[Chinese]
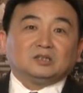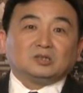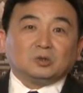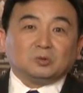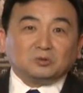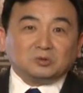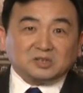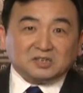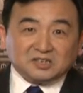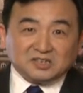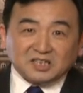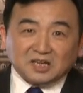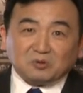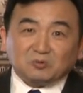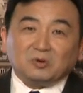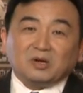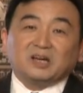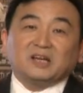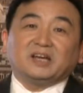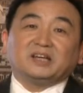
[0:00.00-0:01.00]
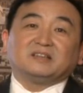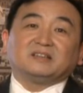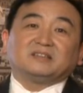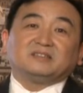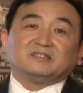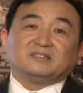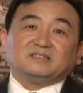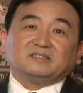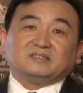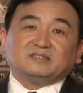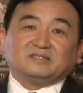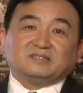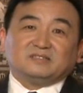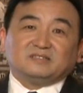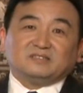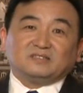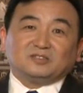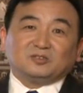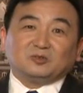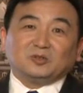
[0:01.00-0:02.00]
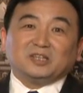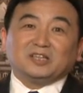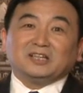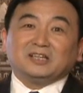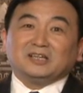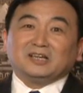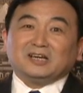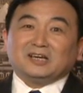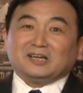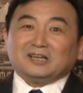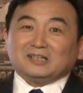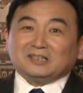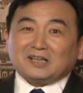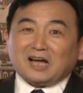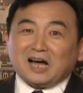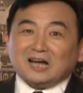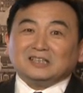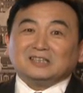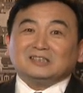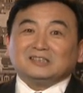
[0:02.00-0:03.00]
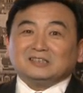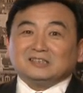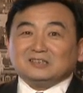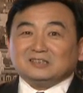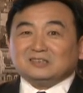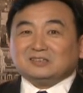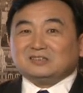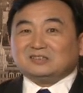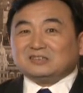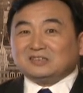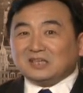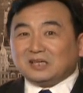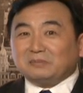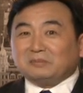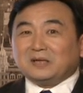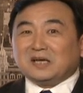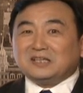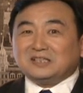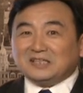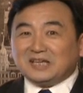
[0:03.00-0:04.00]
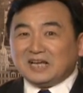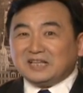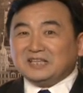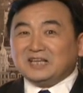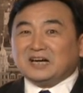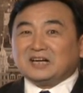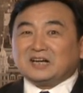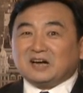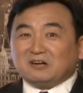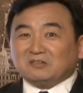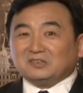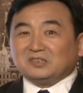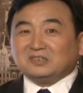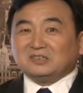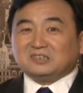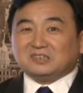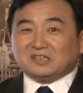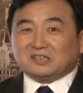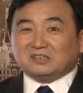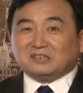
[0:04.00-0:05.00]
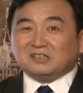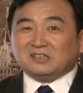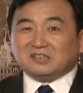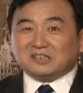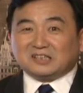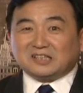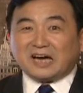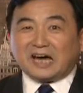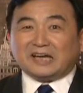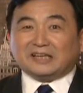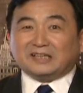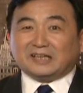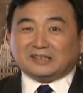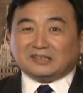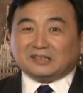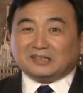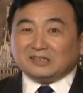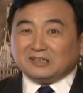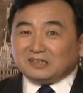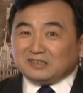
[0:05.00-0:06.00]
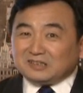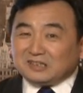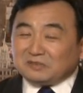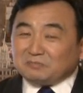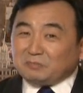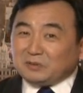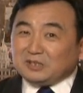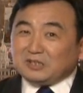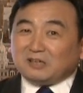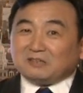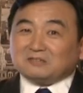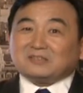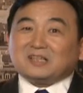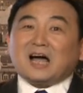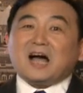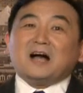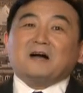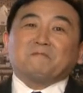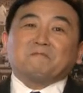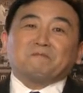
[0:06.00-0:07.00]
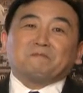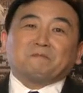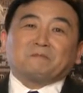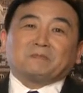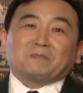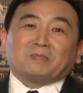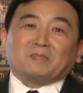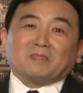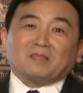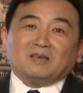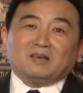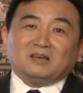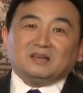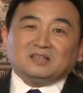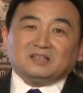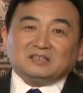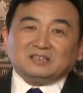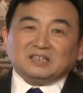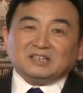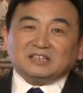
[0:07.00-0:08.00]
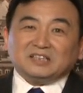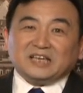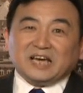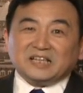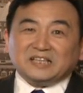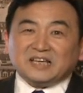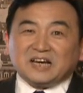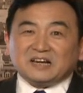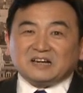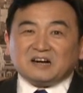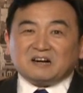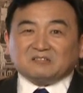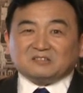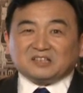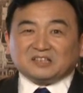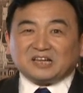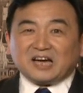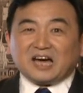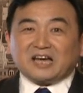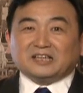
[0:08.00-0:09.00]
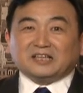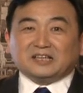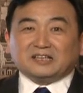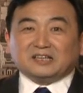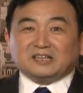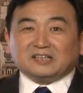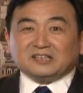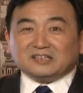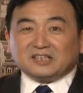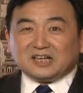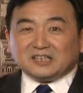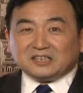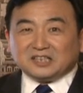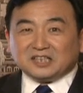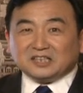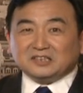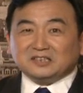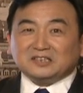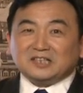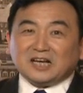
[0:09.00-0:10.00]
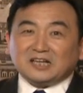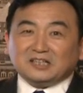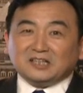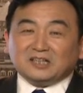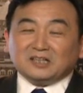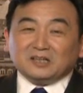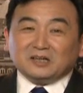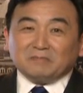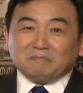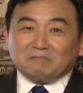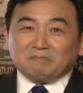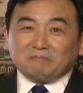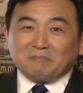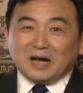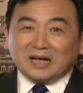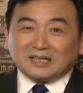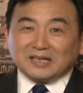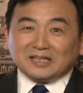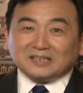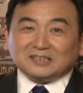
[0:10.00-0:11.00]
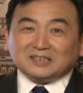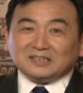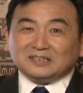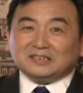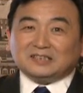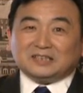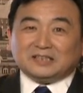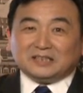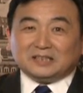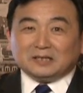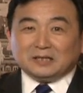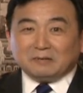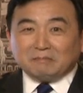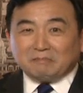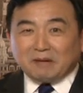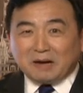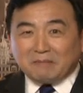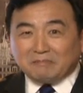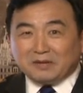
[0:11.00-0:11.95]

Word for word: 都是相关联。所以，他的这篇演讲稿的整个的概念呢，它比较大。这个演讲稿的概念呢，他承担着把他自己、把